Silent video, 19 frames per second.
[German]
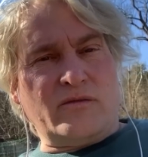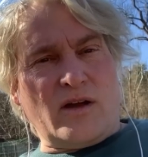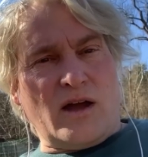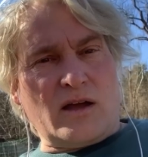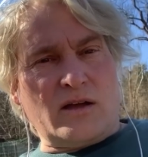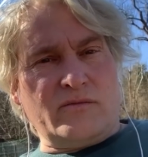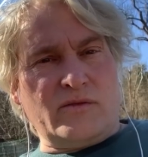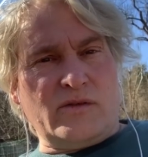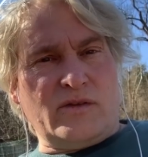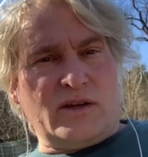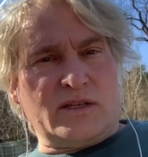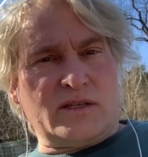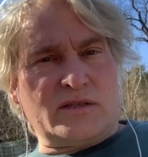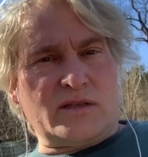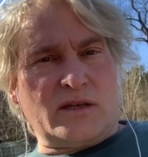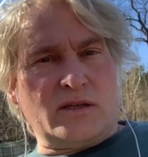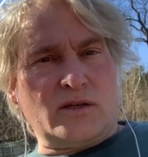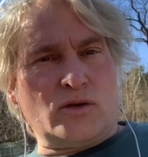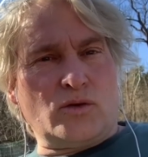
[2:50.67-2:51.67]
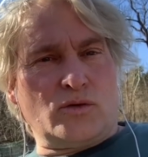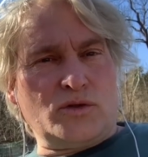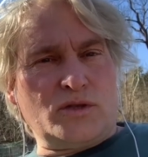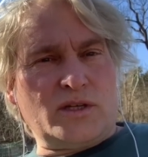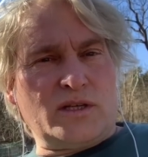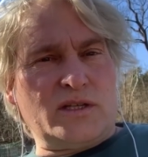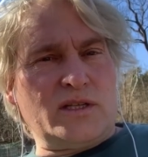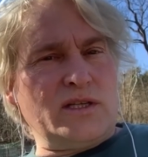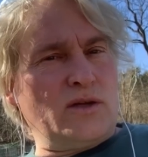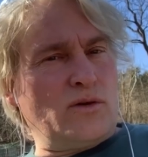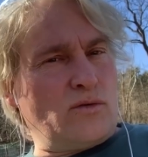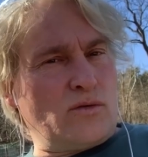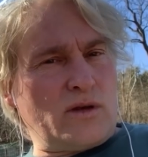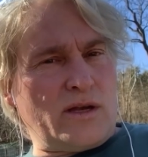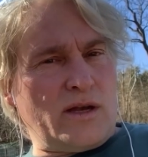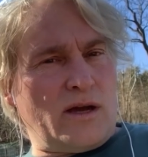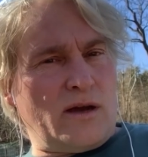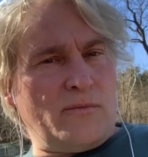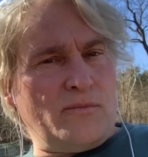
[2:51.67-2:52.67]
die Frage, wie weit ist deine
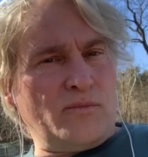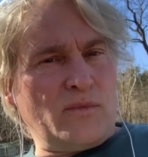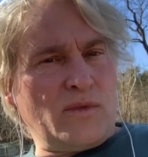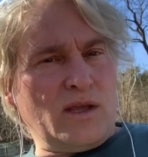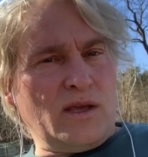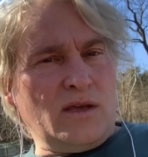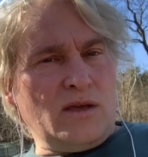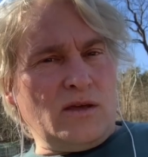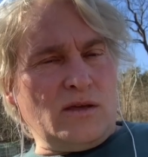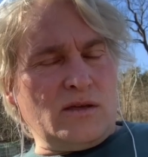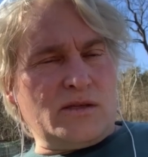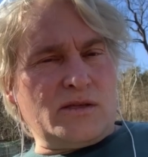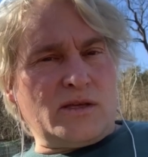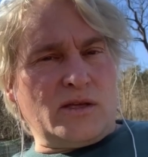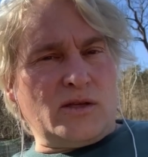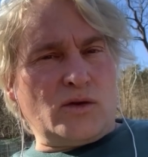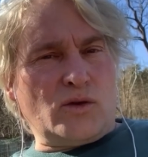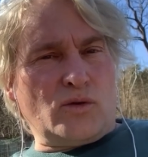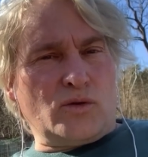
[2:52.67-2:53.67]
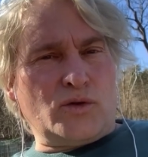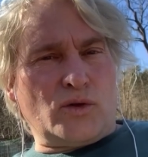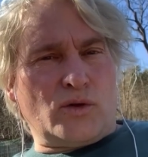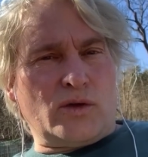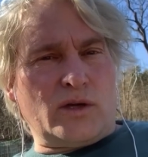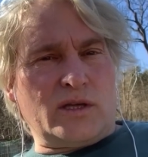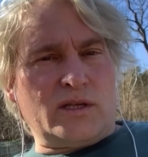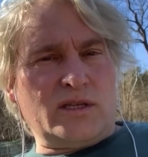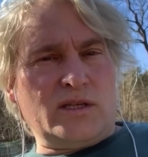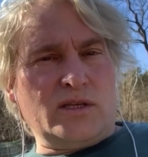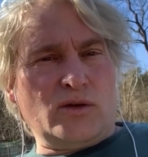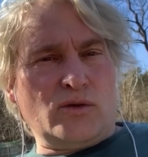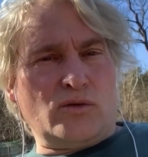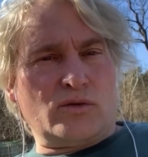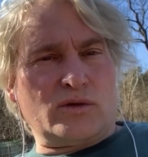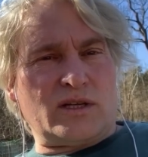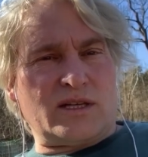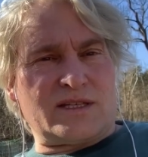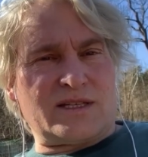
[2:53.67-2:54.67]
Grundorientierung klar? Ist deine
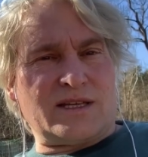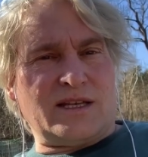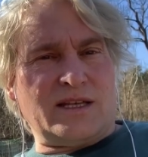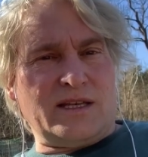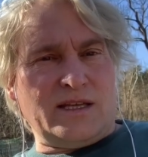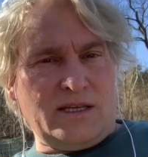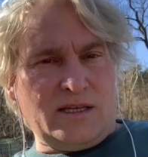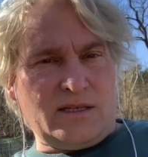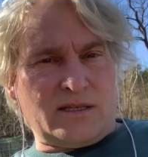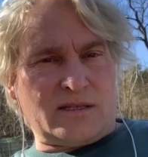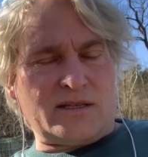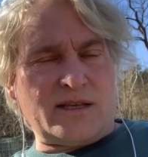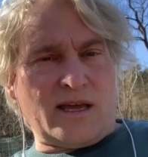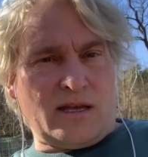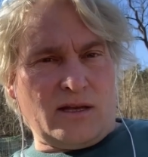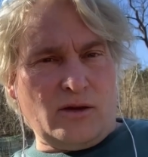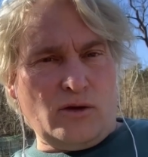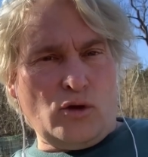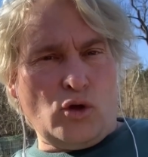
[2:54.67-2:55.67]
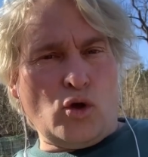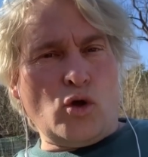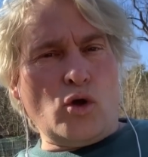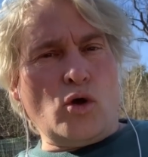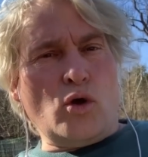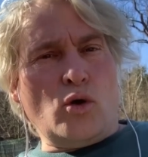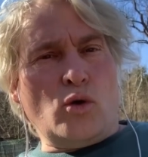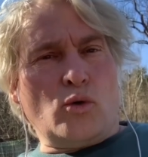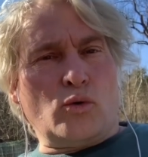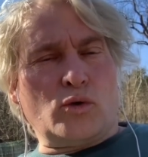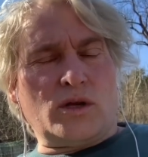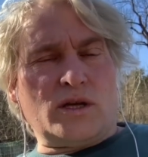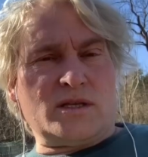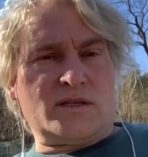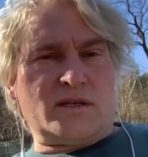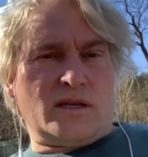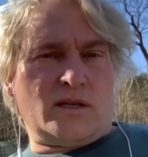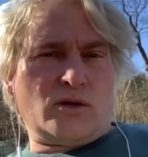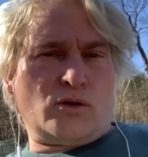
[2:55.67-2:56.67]
Grundorientierung das Licht, das Helle?
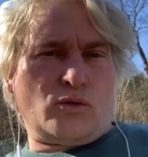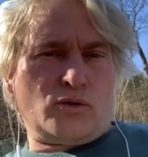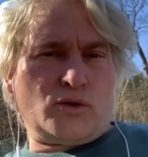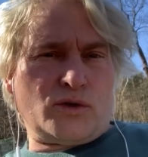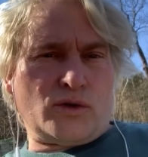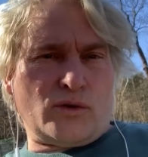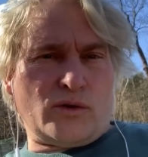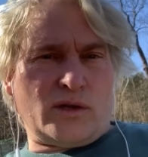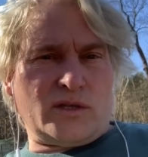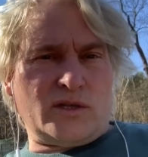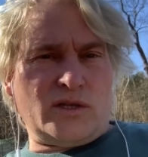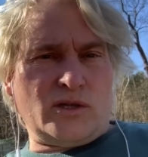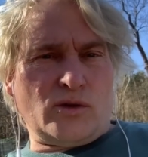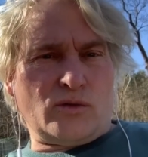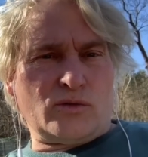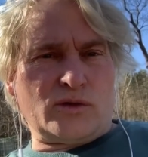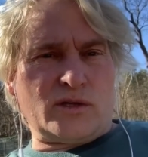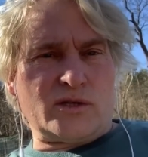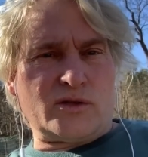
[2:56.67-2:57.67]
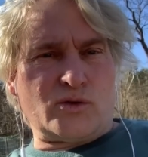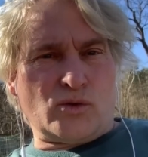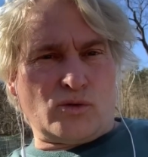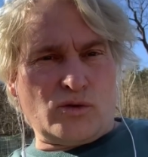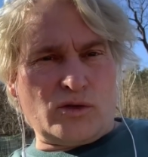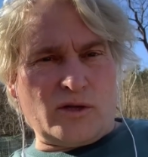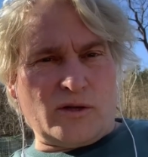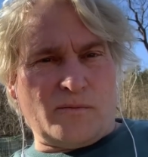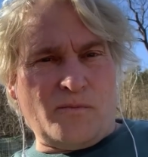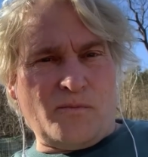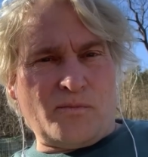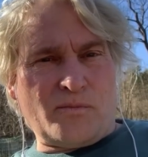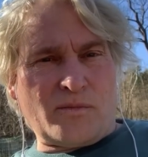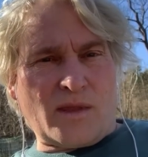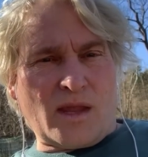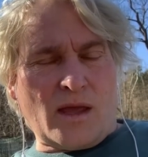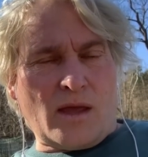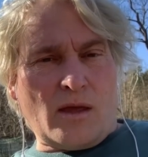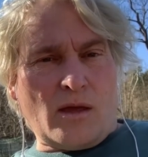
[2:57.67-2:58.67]
oder ist deine Grundorientierung das Dunkle?
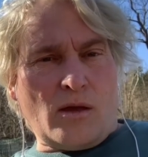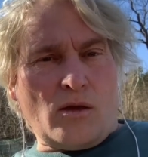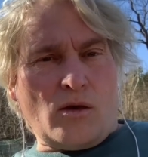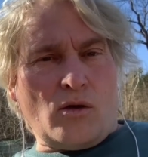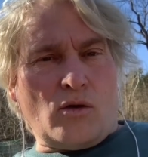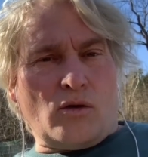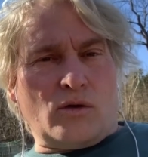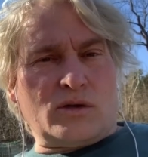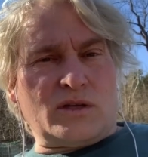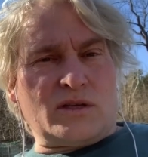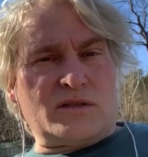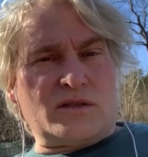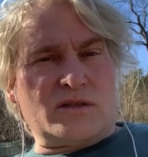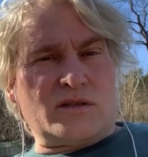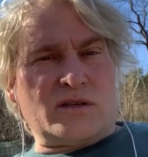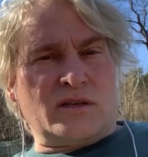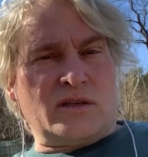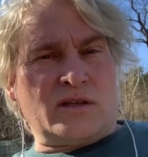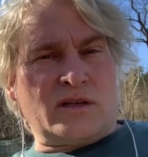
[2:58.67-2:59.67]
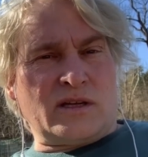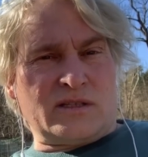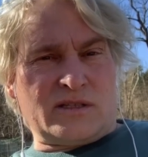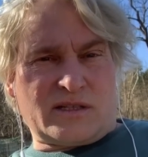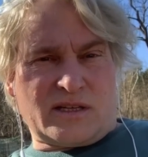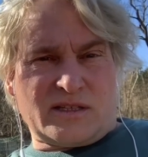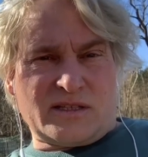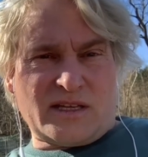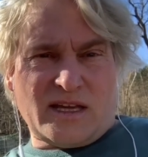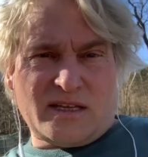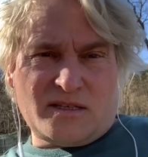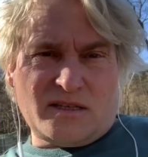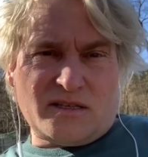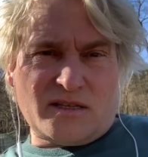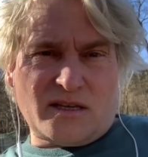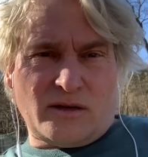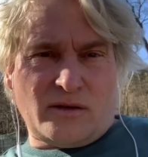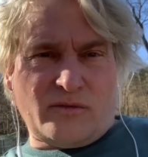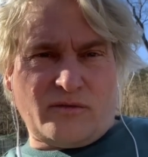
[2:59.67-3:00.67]
Und das ist eine ganz, ganz
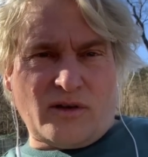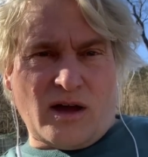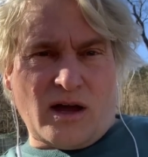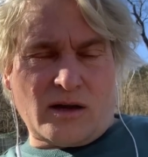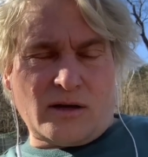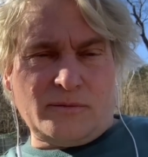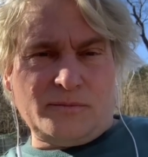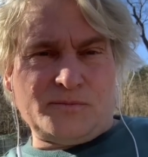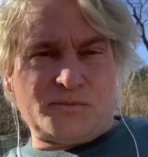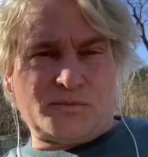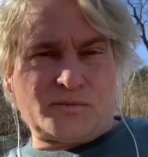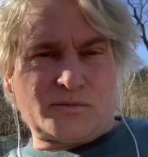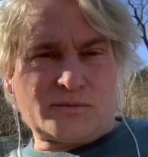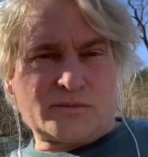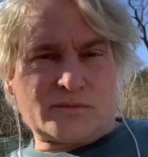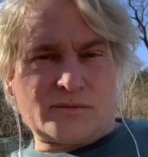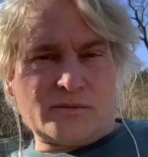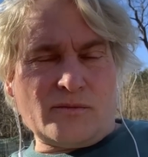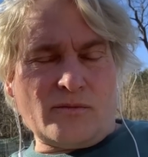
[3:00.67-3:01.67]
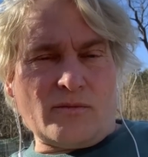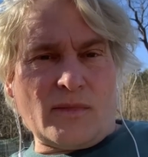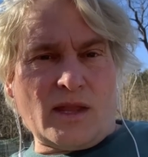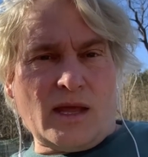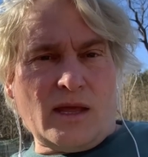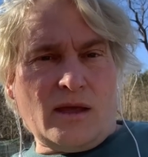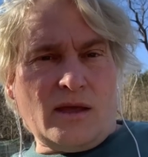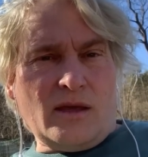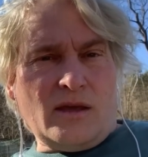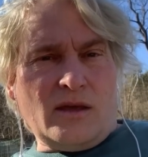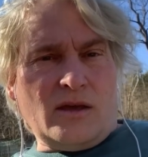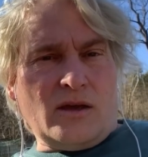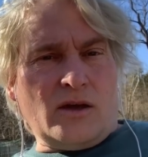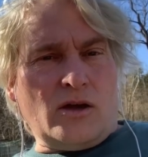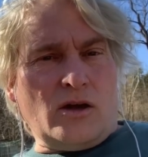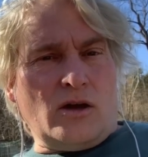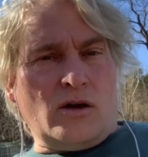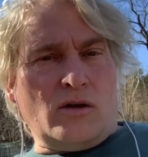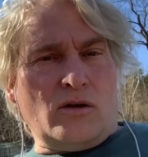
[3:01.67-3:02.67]
essentielle Frage.
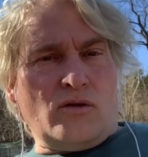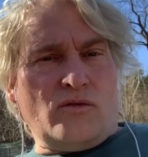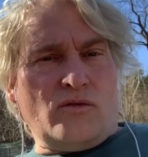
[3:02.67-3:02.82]
Äh,